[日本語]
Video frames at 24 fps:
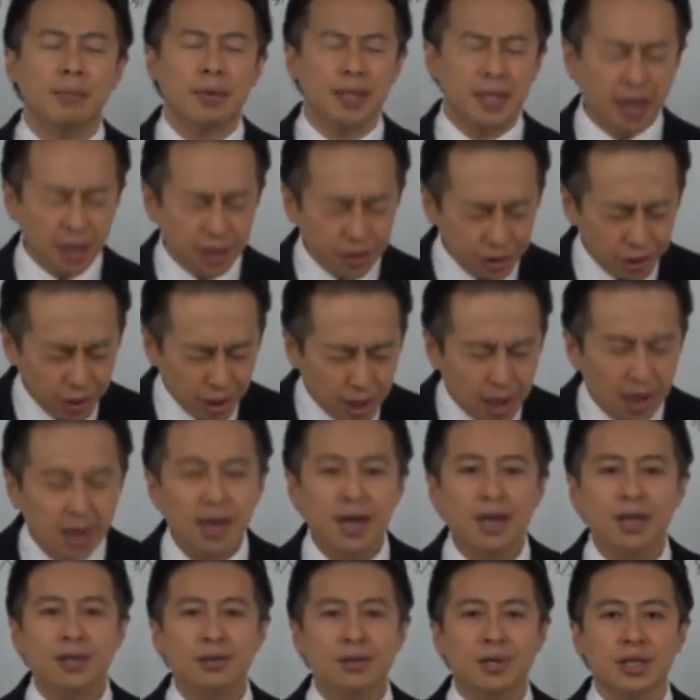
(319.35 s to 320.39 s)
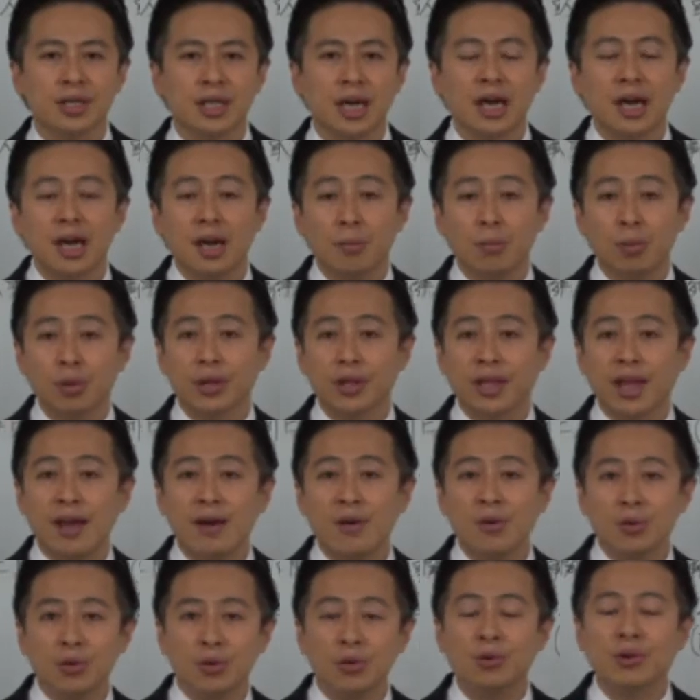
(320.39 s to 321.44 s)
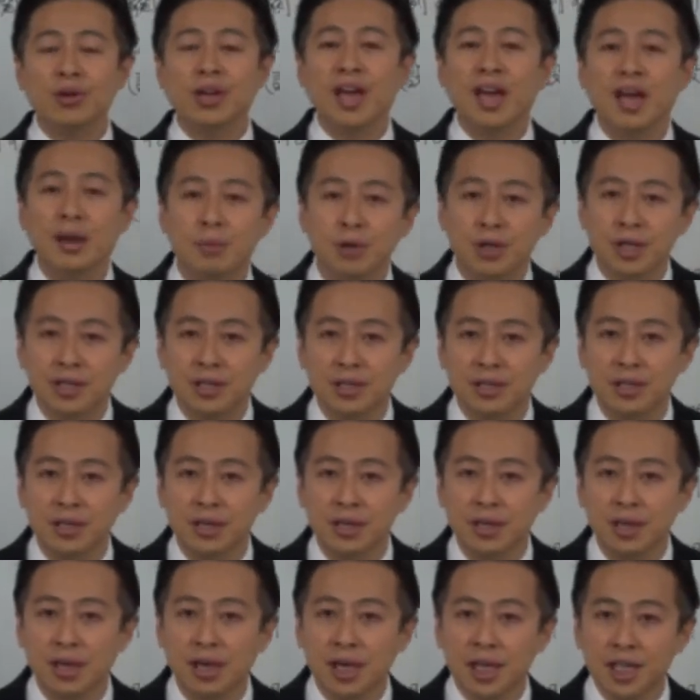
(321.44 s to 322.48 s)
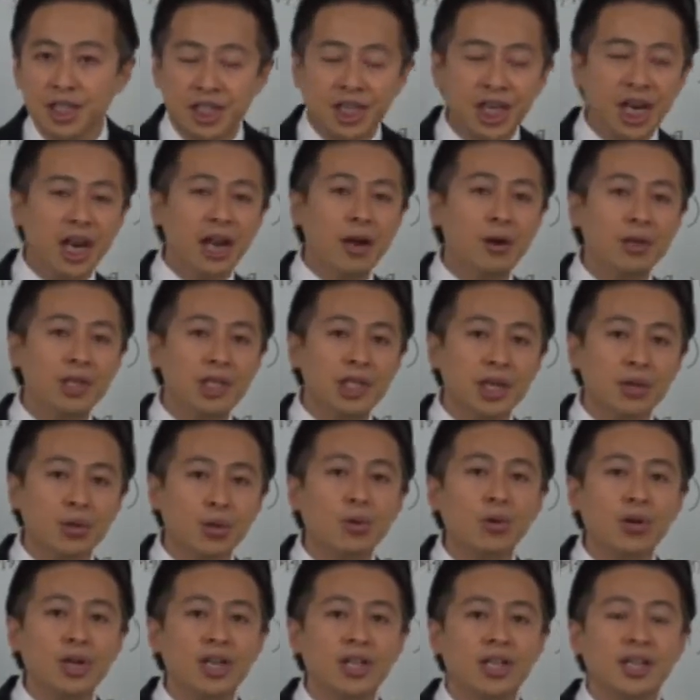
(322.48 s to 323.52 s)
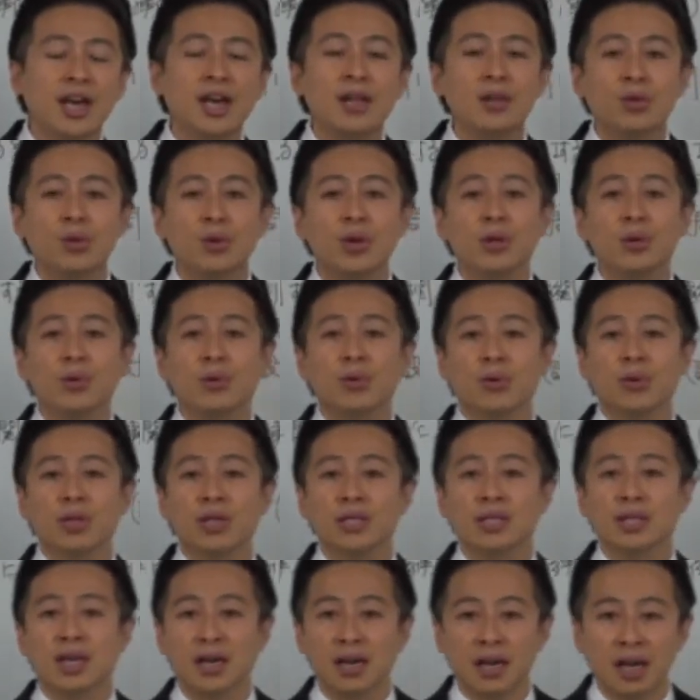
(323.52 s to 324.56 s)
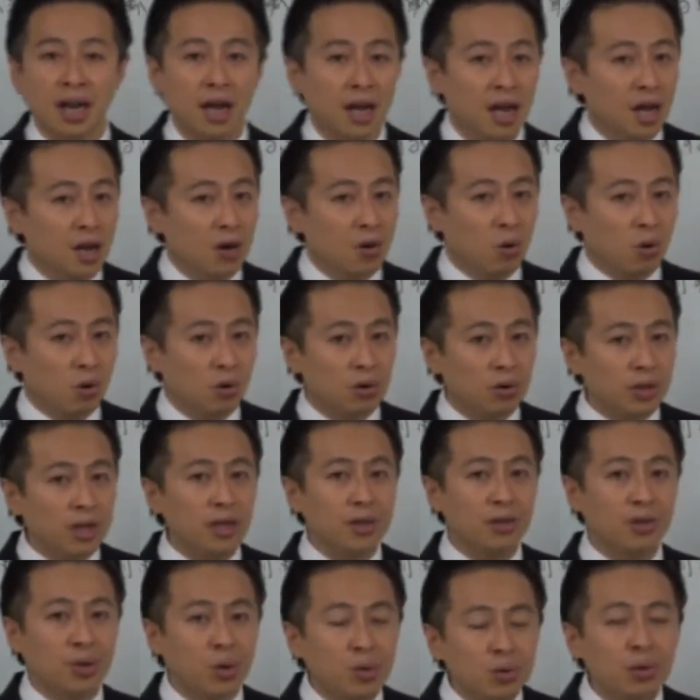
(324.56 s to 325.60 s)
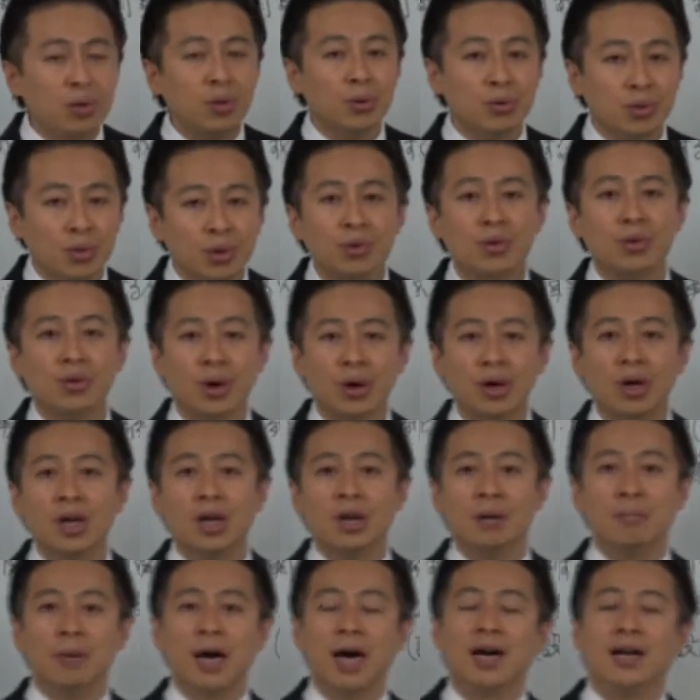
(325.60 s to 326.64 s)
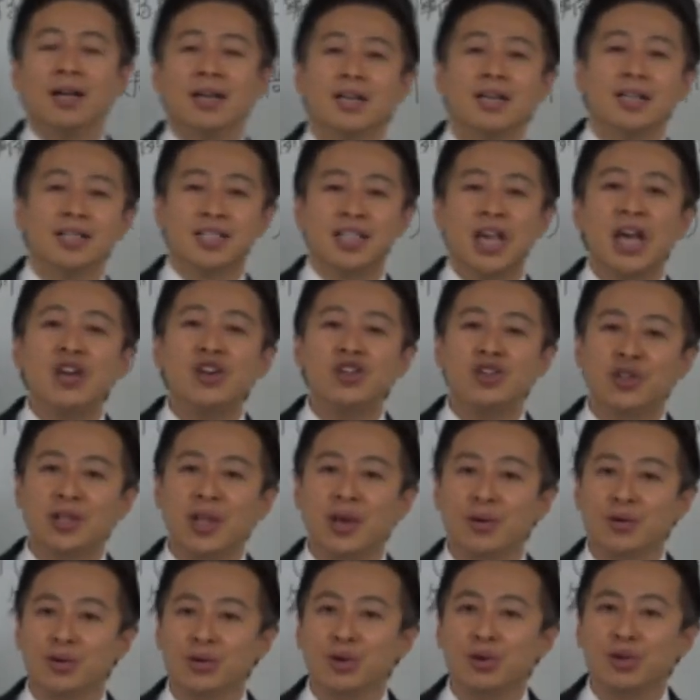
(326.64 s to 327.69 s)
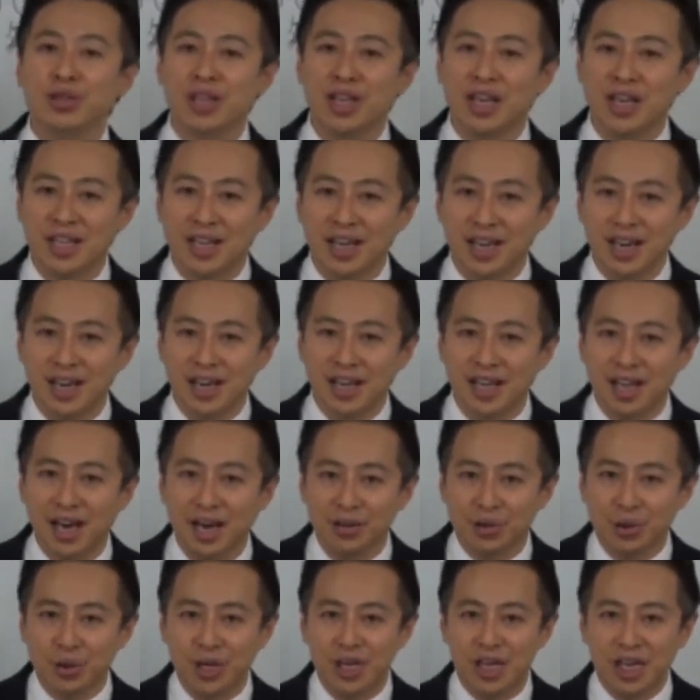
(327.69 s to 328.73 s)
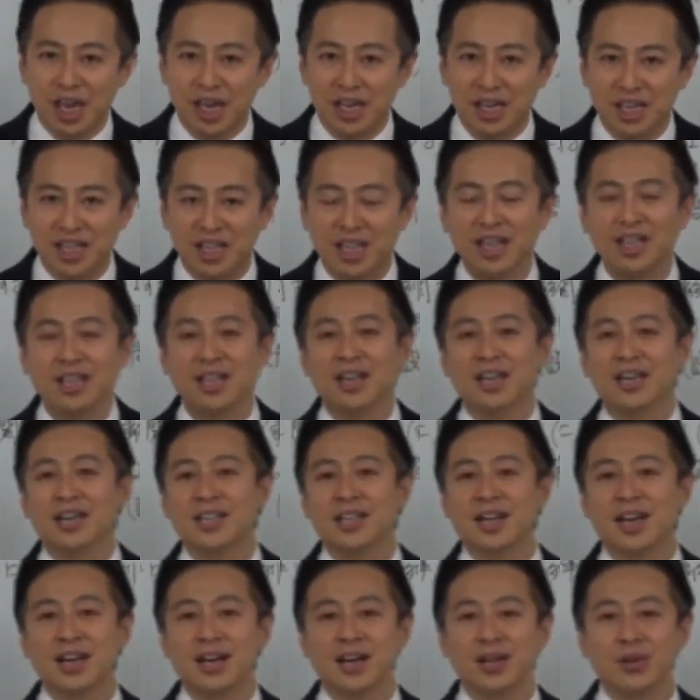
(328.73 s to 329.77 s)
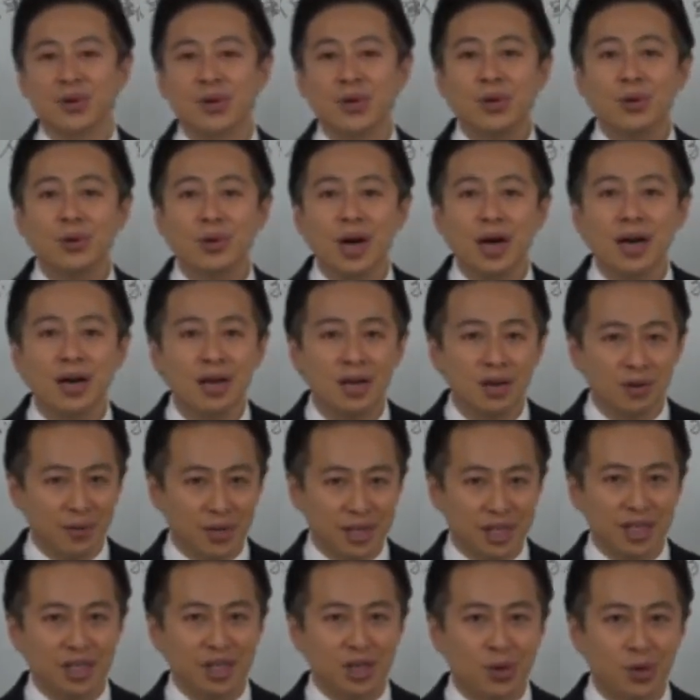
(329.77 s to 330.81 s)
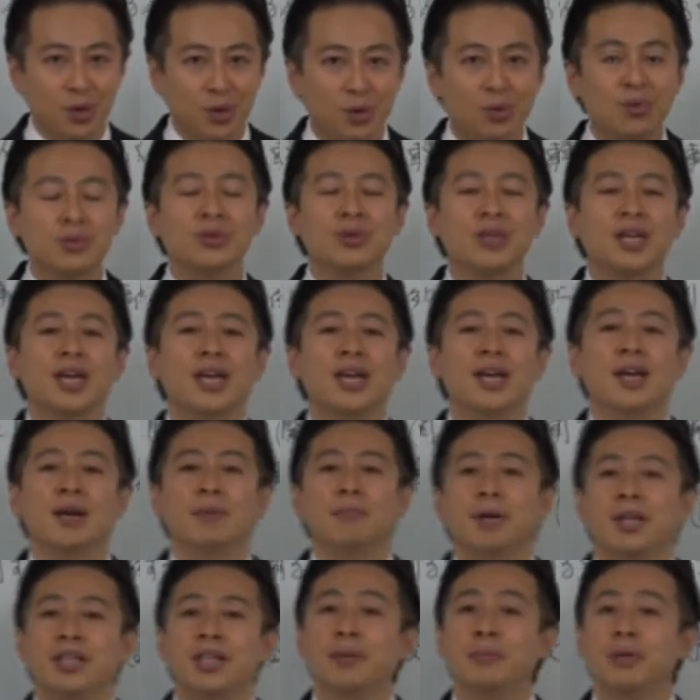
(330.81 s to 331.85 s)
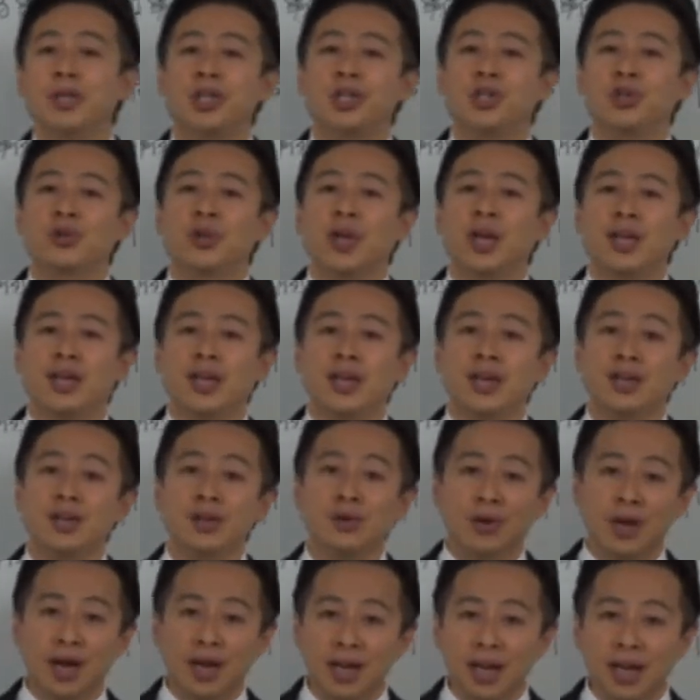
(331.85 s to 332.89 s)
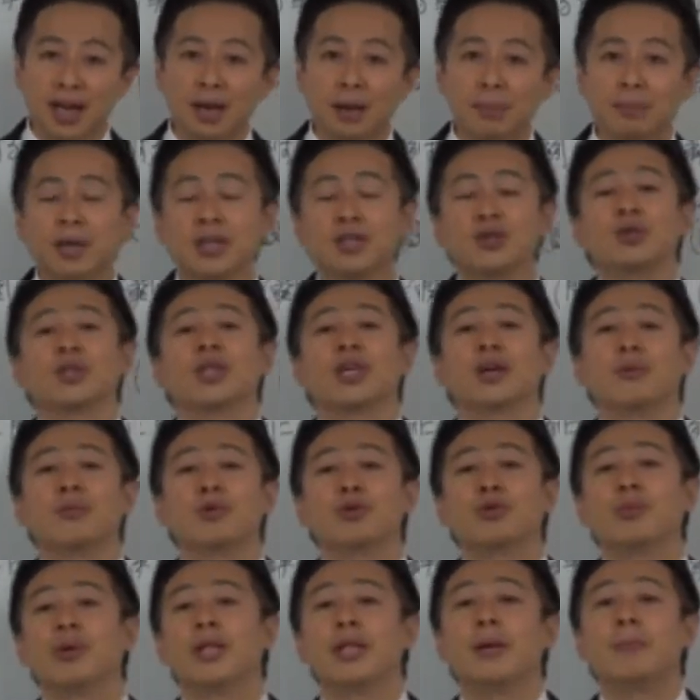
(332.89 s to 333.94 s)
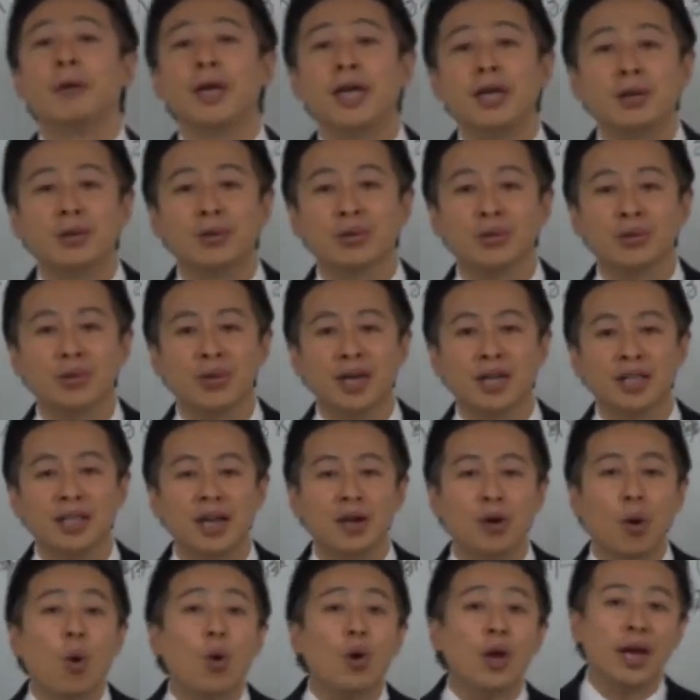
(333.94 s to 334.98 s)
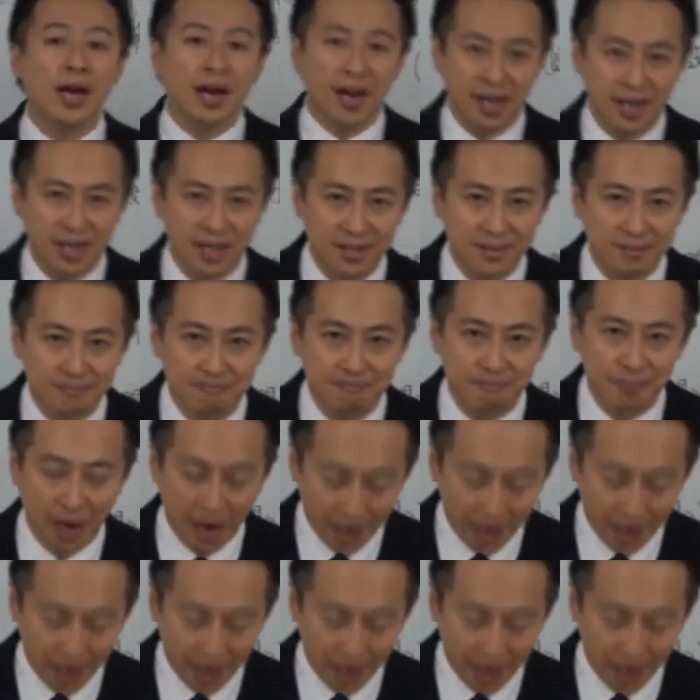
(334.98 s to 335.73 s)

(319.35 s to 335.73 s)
まあ、単純に考えてくださいもう点を取るゲームです事例の1は特に点取りどころですからねここでどんどんどんどん、まあ、選手点を取っていただいてあと逃げ切っていただきたいなというのが私の本当に、まあ、TBC 受験研究会で、まあ、書籍も含めて勉強する方へのお願いです。